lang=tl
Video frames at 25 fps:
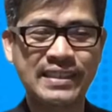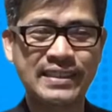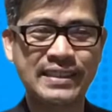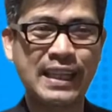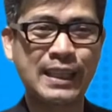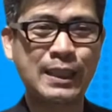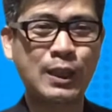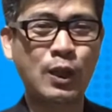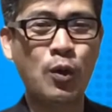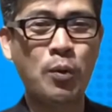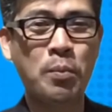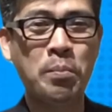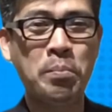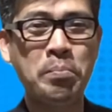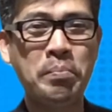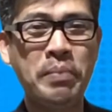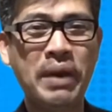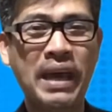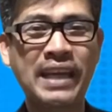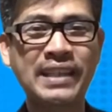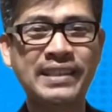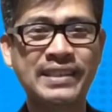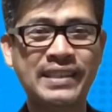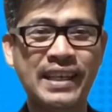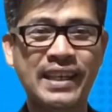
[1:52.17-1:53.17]
tatlong
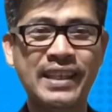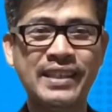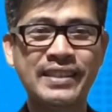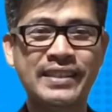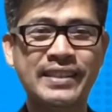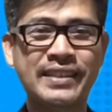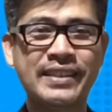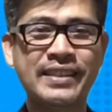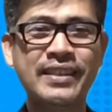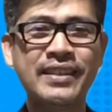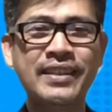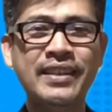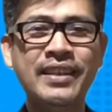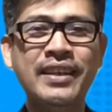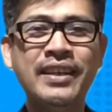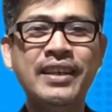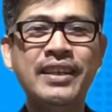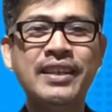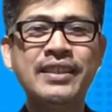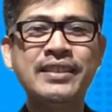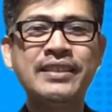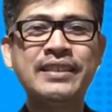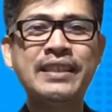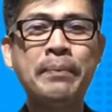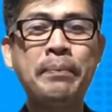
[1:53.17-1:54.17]
beses
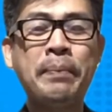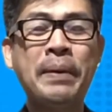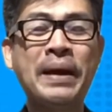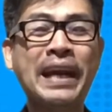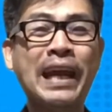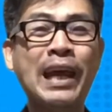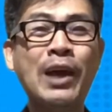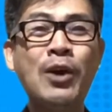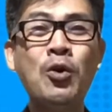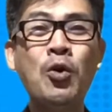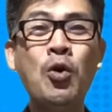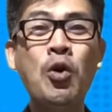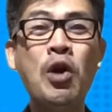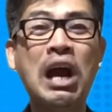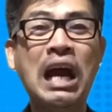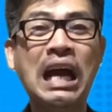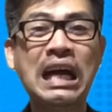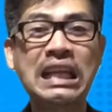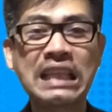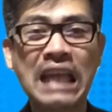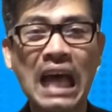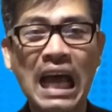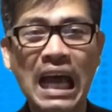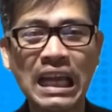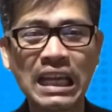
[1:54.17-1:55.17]
sa parehong
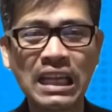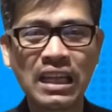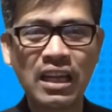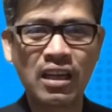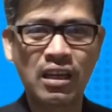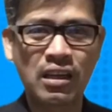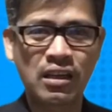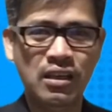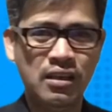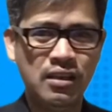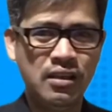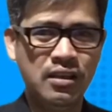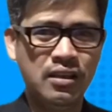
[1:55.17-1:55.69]
kanal.